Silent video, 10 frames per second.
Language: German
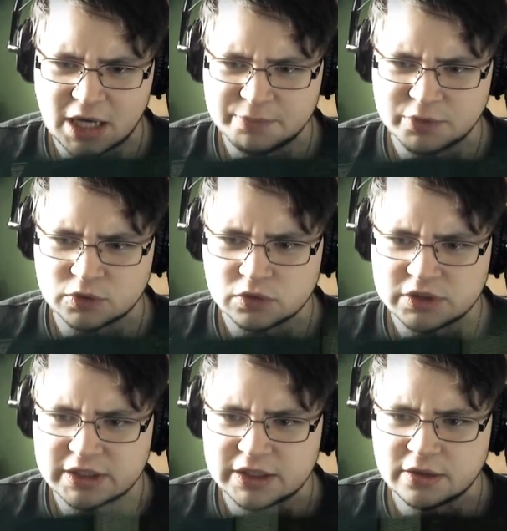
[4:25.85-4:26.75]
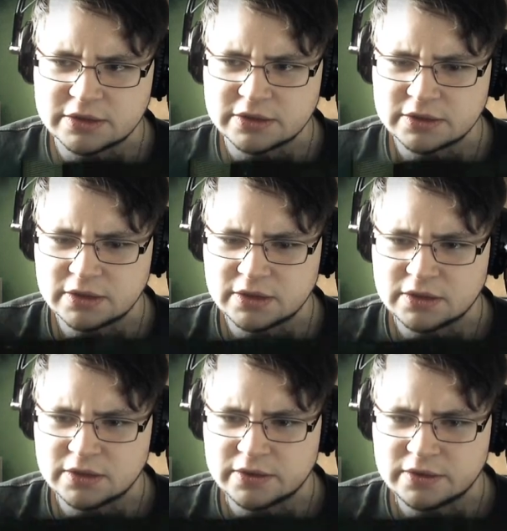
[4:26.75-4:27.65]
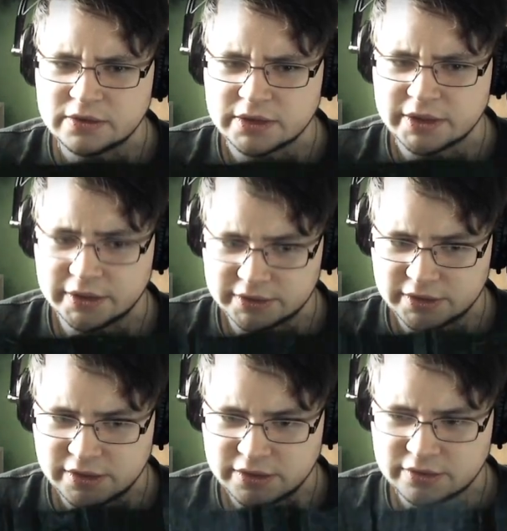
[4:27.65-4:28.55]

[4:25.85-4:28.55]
Hab und Gut geklaut? Eigentlich?